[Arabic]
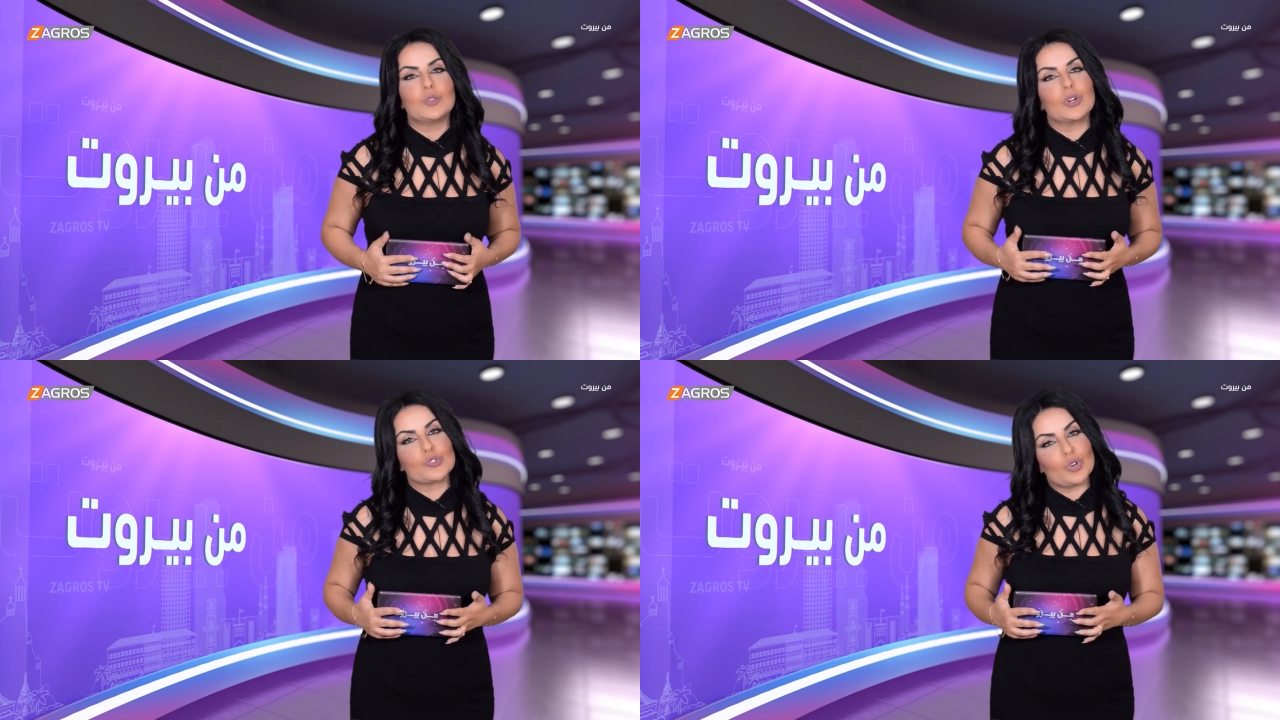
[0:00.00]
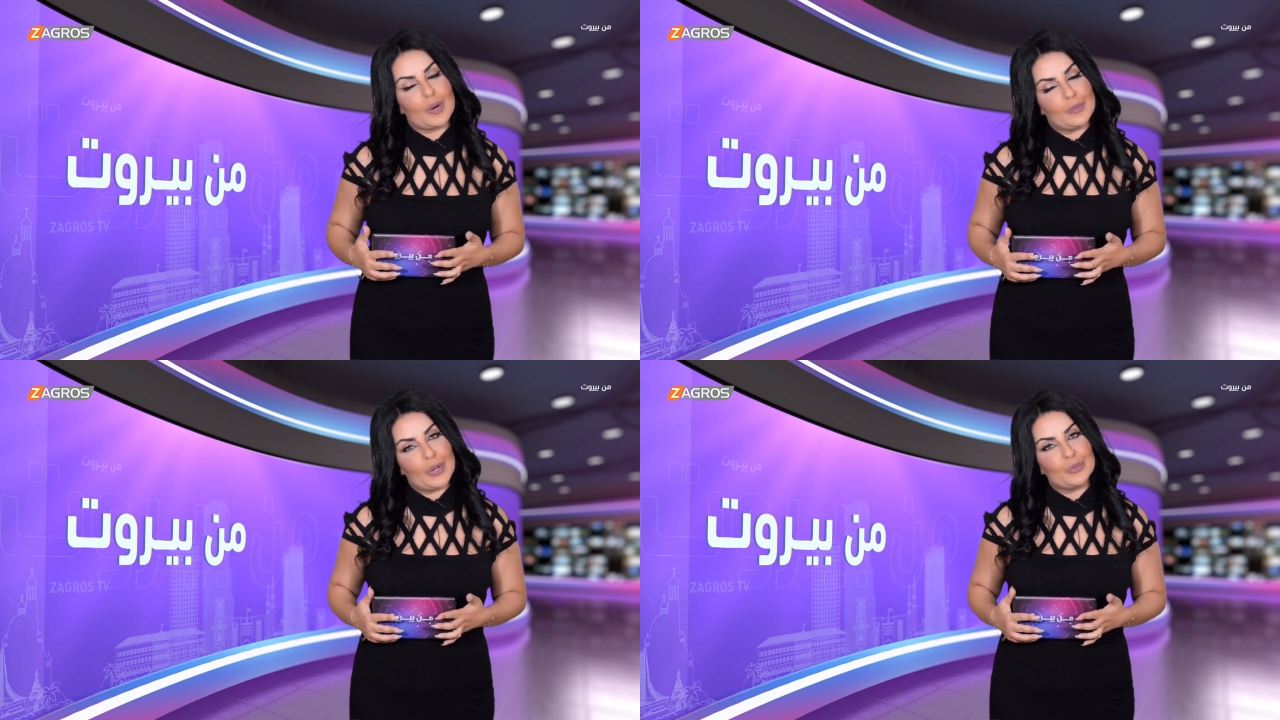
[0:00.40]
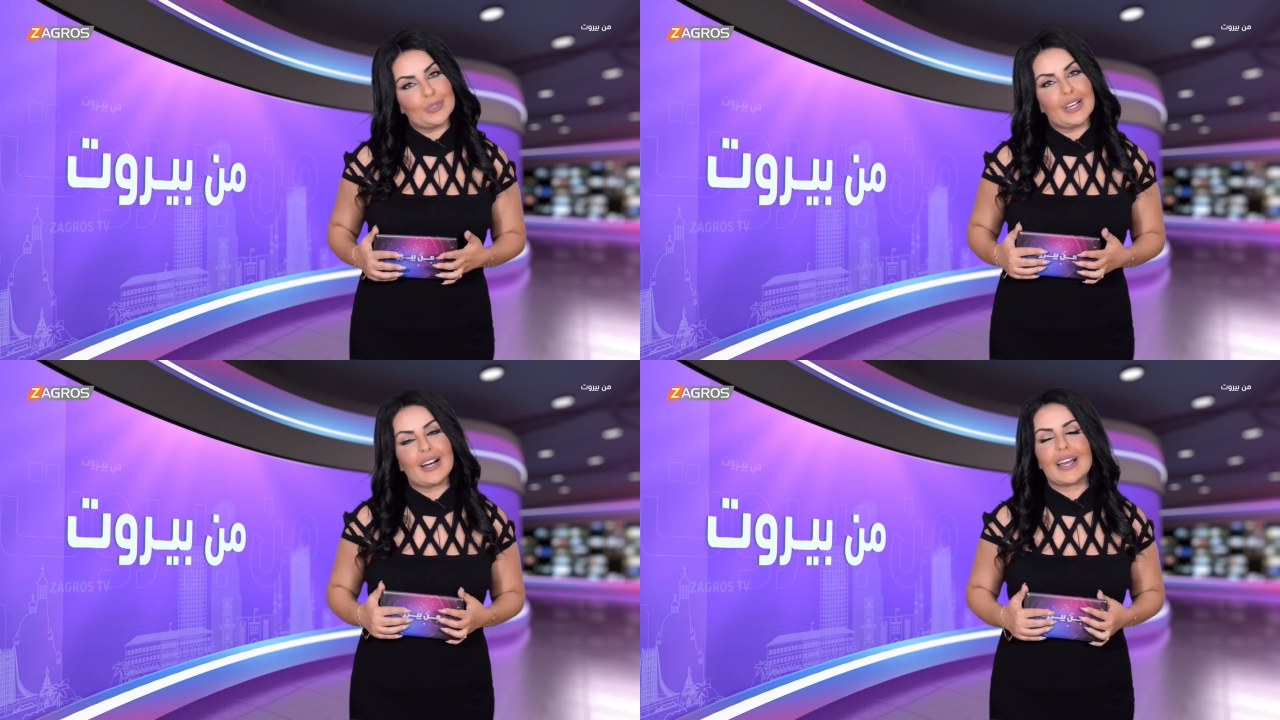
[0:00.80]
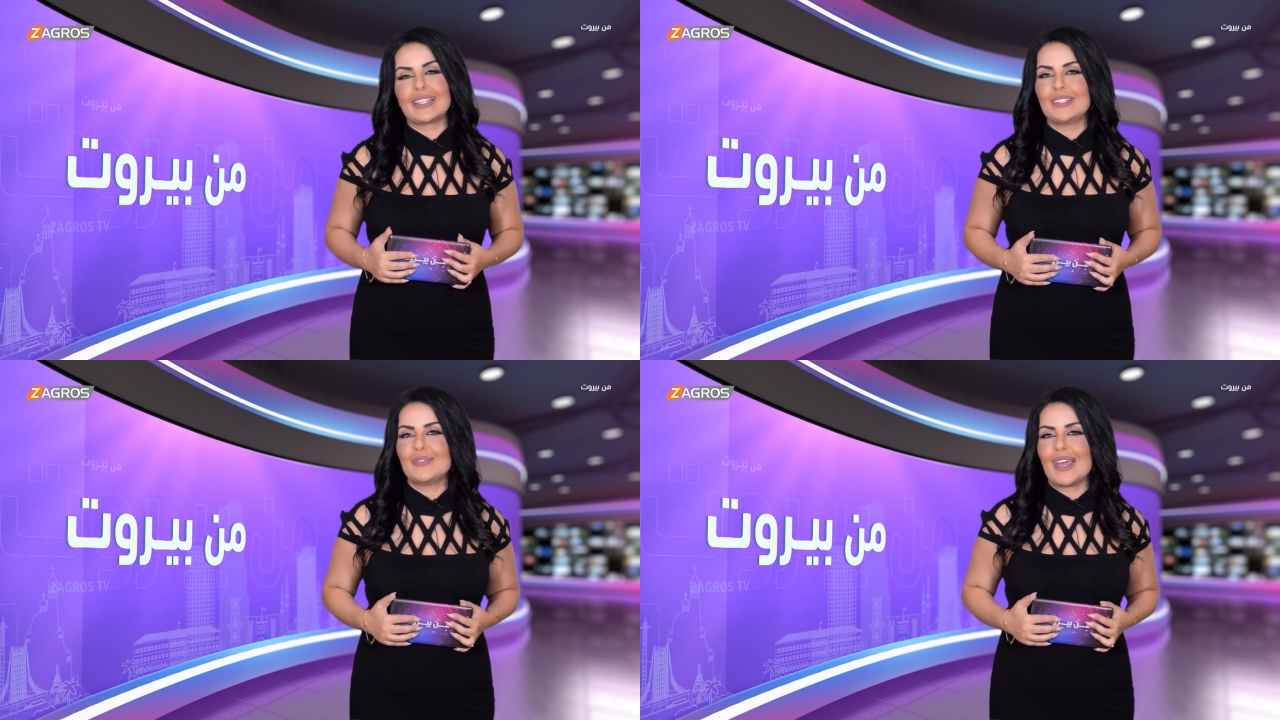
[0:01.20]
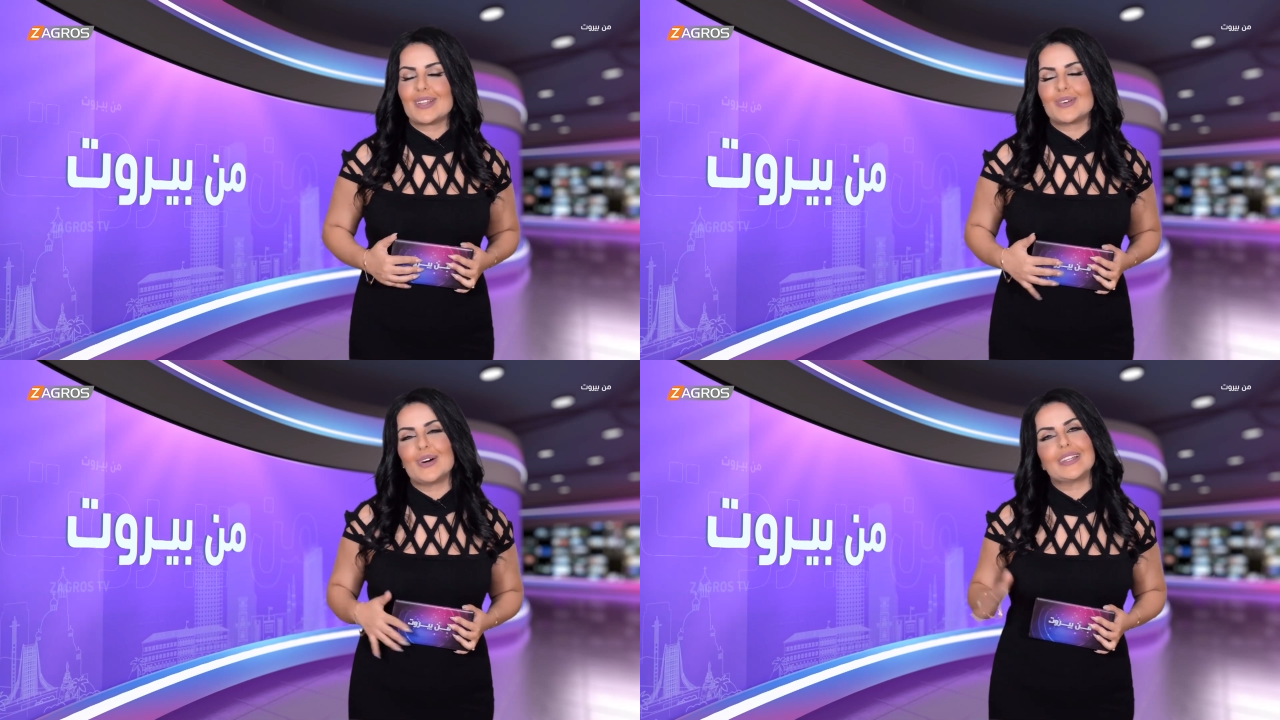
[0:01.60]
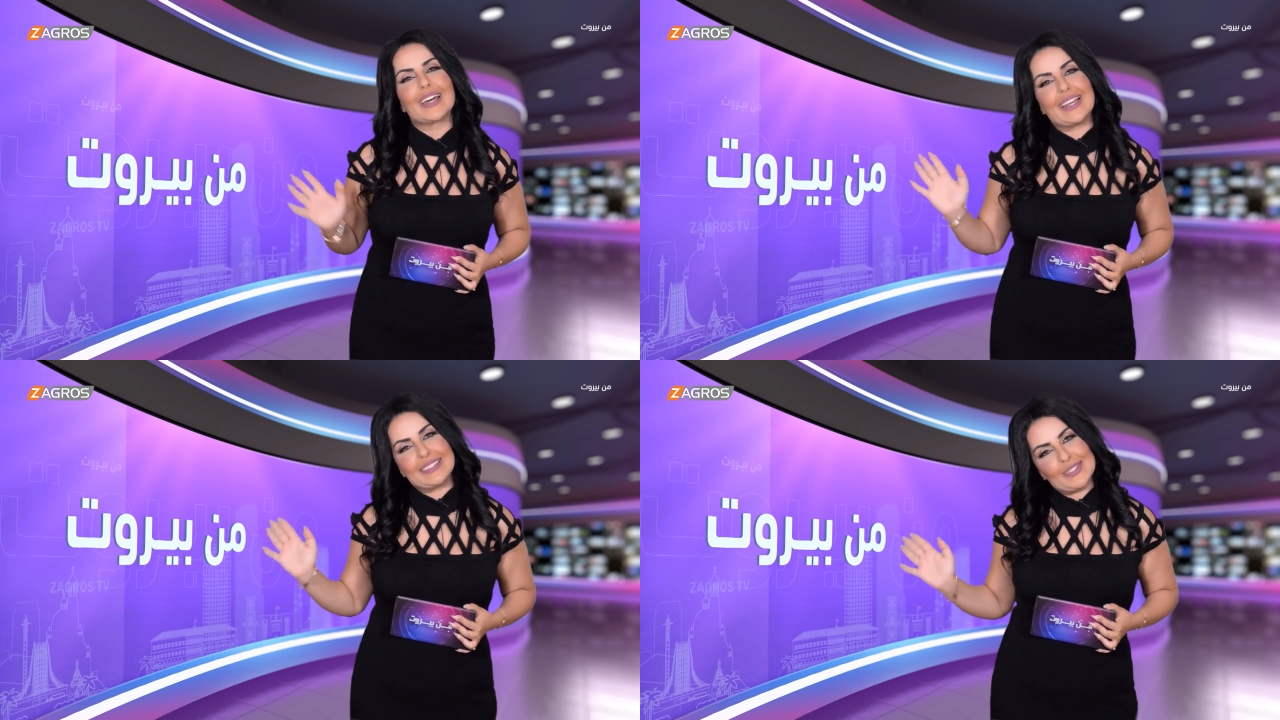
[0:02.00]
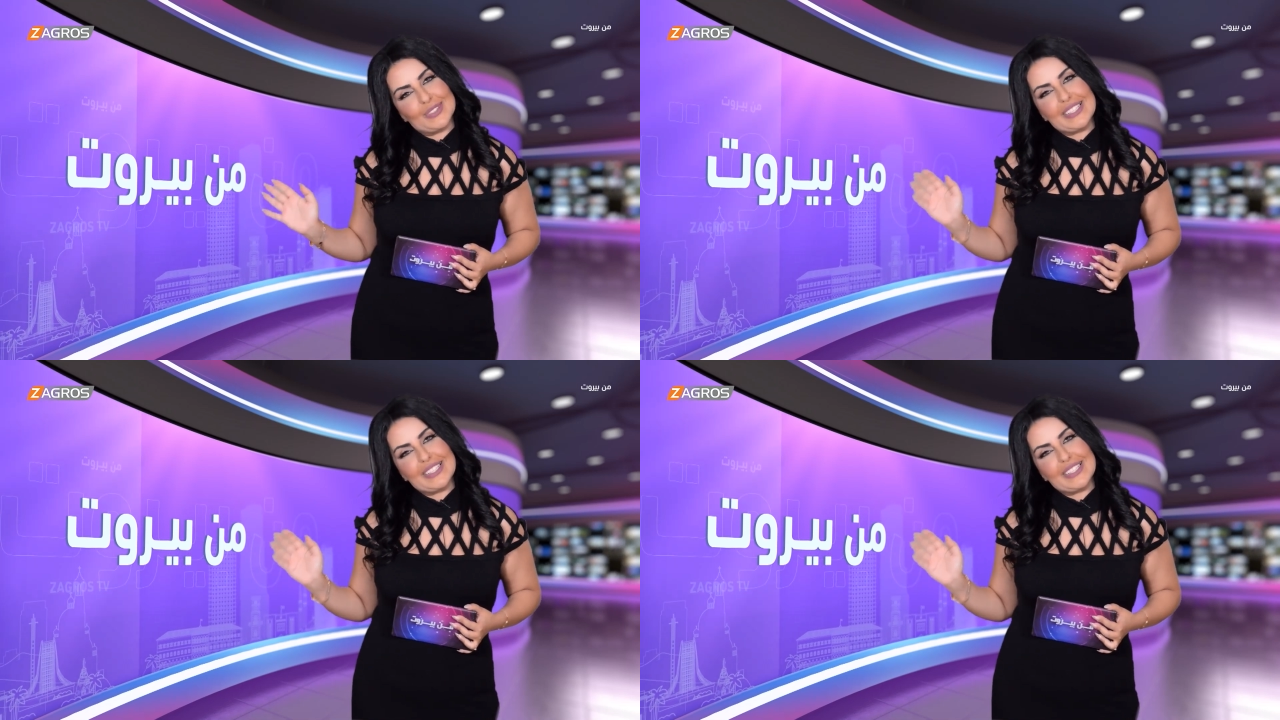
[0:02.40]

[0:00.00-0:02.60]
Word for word: وشو خبرونا اكيد ما الكم تابعوا